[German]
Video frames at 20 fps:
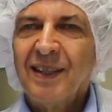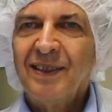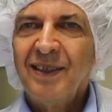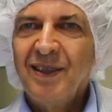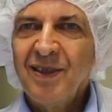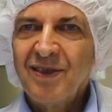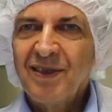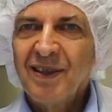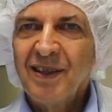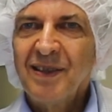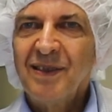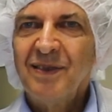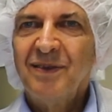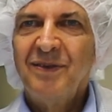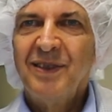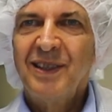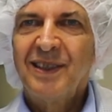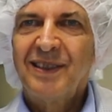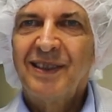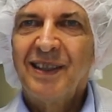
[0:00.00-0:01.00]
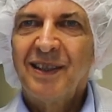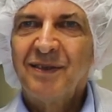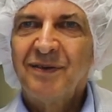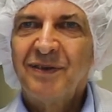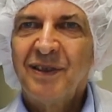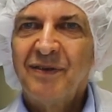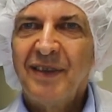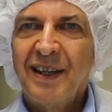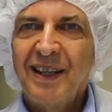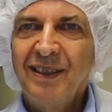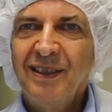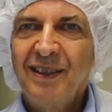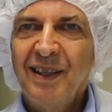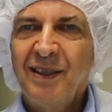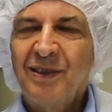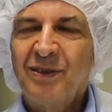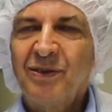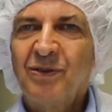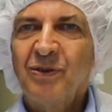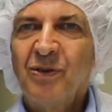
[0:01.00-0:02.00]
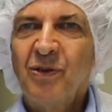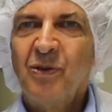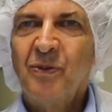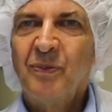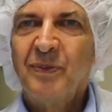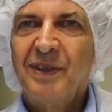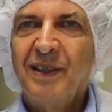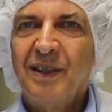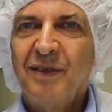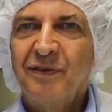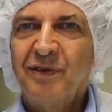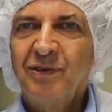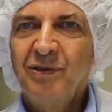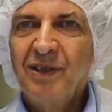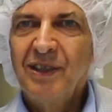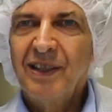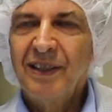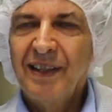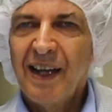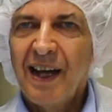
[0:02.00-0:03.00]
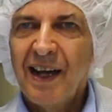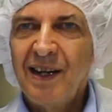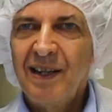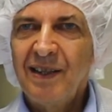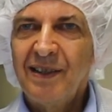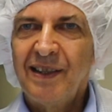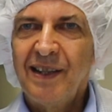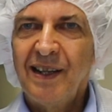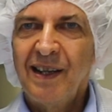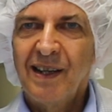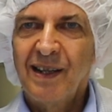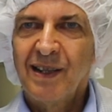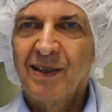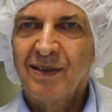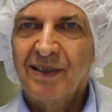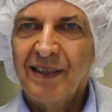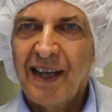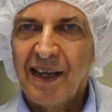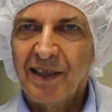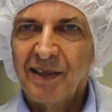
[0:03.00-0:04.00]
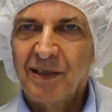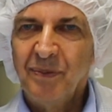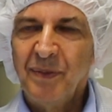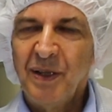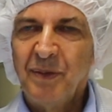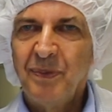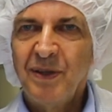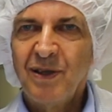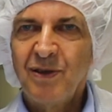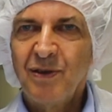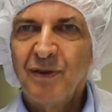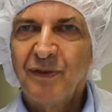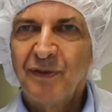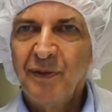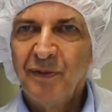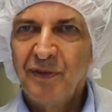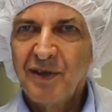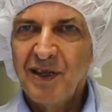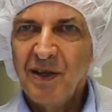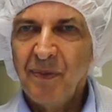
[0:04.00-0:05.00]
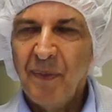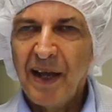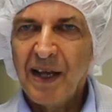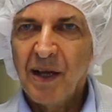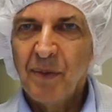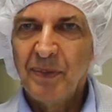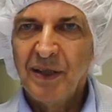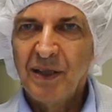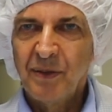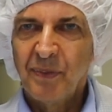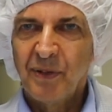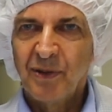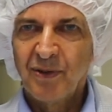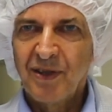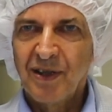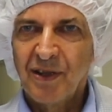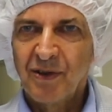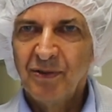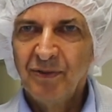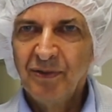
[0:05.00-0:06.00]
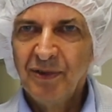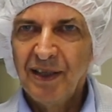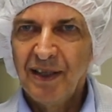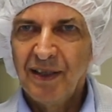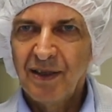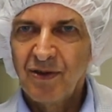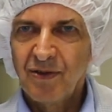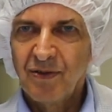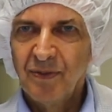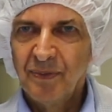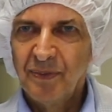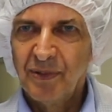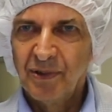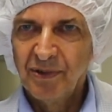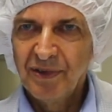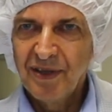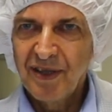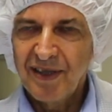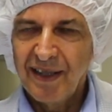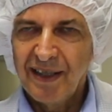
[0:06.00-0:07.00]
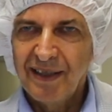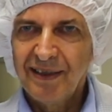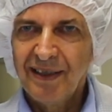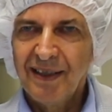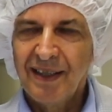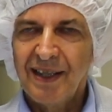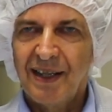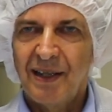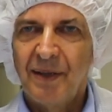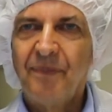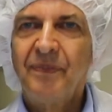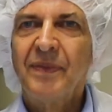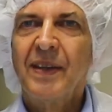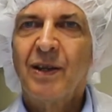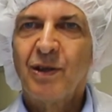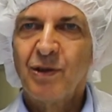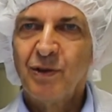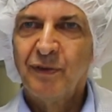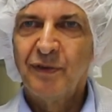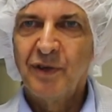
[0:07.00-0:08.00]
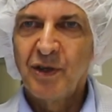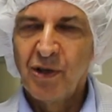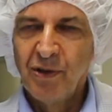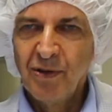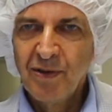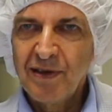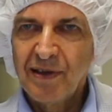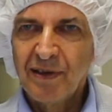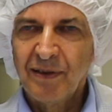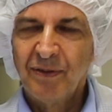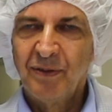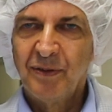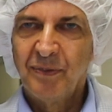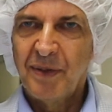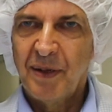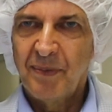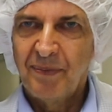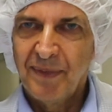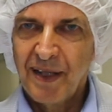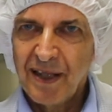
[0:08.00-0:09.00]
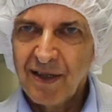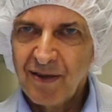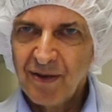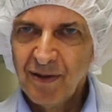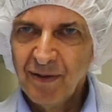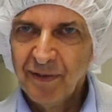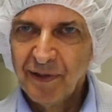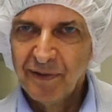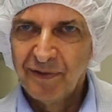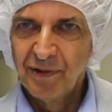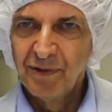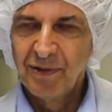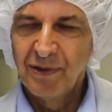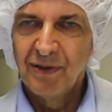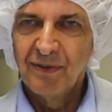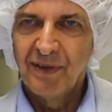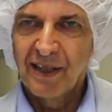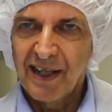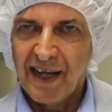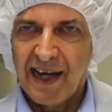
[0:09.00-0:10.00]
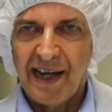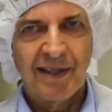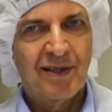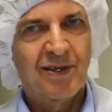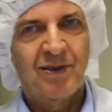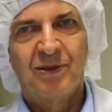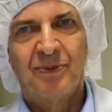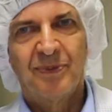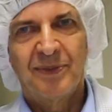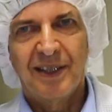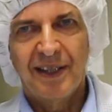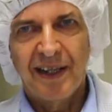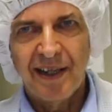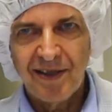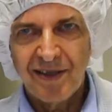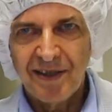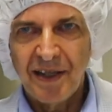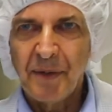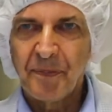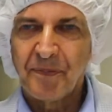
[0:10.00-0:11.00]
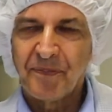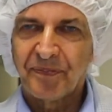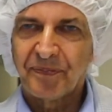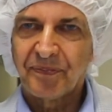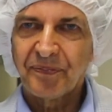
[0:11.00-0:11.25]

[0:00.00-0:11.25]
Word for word: Dieser wird dann verwendet, um den Funkkanal, der Daten mit bis zu 50 Megabit pro Sekunde zum Boden senden kann, zu verschlüsseln. Und beim nächsten Überflug über Graz kommt der nächste